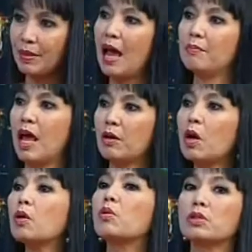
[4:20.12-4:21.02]
บน้ำแล้ว
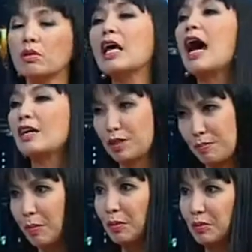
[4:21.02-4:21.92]
ก็คงต้องทาครี
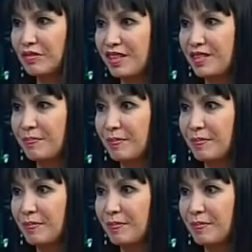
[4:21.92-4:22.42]
มบำรุงเสริม